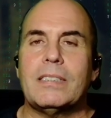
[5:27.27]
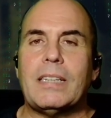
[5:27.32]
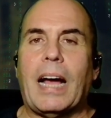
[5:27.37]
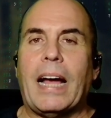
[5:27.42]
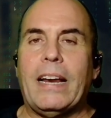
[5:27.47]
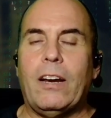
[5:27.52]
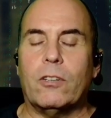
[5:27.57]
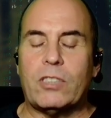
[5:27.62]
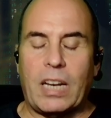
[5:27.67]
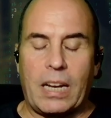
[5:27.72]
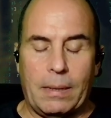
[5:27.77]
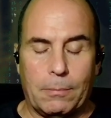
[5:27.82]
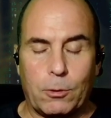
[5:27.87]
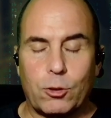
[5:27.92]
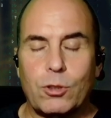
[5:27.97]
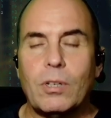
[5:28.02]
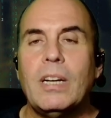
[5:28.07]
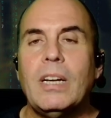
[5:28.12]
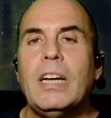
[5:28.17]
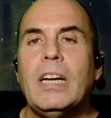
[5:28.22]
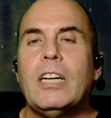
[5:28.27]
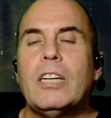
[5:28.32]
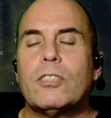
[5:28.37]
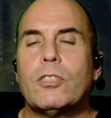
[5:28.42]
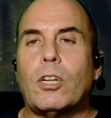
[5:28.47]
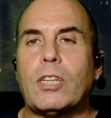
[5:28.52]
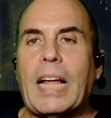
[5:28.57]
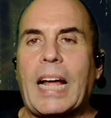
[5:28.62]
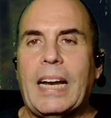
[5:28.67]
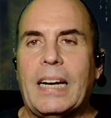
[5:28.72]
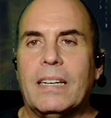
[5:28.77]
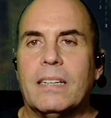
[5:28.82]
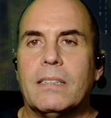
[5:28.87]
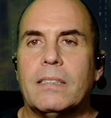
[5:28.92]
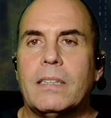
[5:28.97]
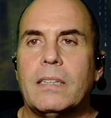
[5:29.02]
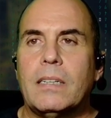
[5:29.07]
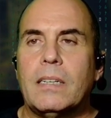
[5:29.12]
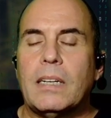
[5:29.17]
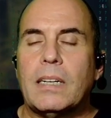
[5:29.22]
Ahí lo tenemos. Total,
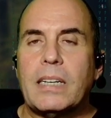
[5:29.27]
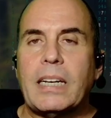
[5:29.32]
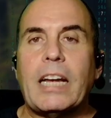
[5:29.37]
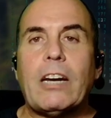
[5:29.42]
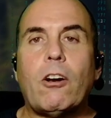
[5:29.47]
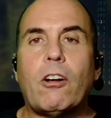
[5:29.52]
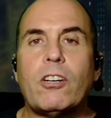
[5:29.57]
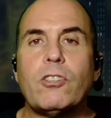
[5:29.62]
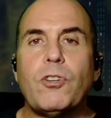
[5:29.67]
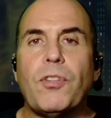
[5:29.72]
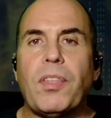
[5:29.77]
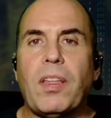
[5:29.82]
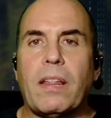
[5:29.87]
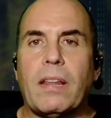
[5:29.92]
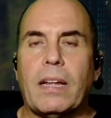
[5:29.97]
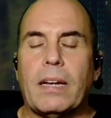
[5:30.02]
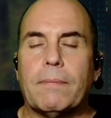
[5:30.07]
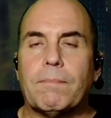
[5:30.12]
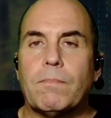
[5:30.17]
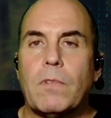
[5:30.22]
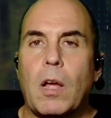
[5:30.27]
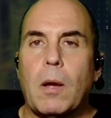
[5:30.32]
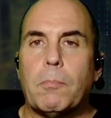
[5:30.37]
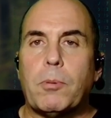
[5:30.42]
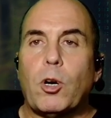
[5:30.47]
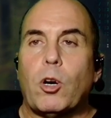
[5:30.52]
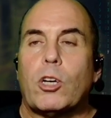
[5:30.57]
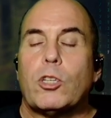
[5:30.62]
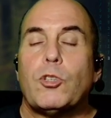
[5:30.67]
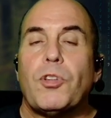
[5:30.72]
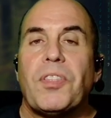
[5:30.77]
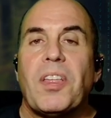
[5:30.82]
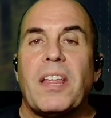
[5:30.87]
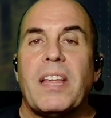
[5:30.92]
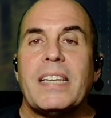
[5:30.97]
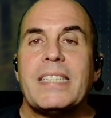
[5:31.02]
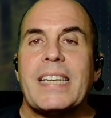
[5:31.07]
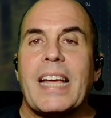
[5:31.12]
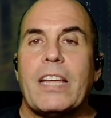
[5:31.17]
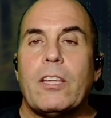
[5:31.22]
¿qué es lo que sucede? Pues lo que
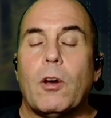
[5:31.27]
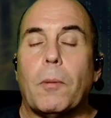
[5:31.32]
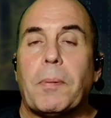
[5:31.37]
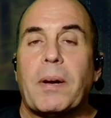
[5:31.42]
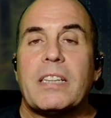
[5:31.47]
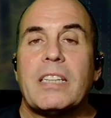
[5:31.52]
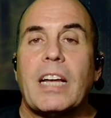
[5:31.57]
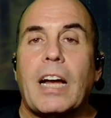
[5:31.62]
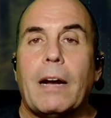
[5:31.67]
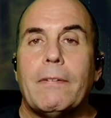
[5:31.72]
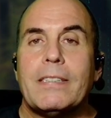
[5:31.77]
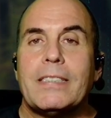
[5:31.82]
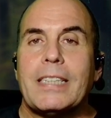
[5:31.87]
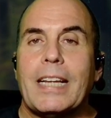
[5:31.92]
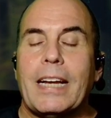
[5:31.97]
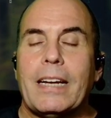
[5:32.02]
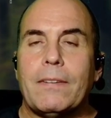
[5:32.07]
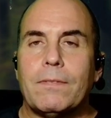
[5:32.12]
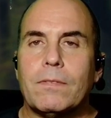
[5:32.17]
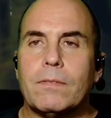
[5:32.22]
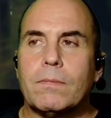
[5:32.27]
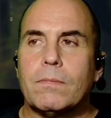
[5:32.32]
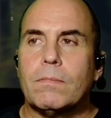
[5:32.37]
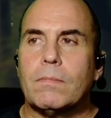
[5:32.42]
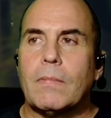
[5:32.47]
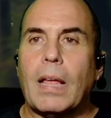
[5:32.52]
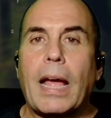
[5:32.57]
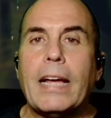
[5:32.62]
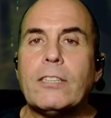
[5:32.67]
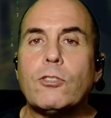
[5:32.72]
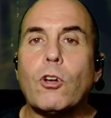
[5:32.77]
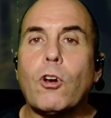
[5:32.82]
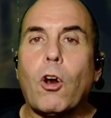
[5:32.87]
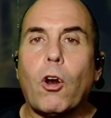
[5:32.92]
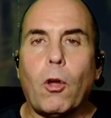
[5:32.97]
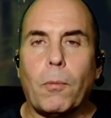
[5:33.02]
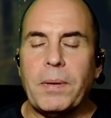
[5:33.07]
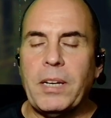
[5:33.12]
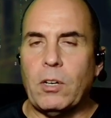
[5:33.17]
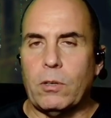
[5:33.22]
sucede es que yo prácticamente eso
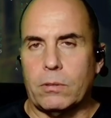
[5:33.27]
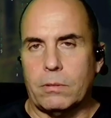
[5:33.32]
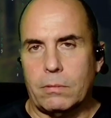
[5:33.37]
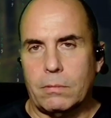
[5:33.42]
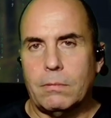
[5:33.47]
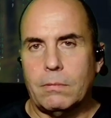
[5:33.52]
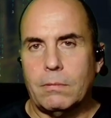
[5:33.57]
no lo miro.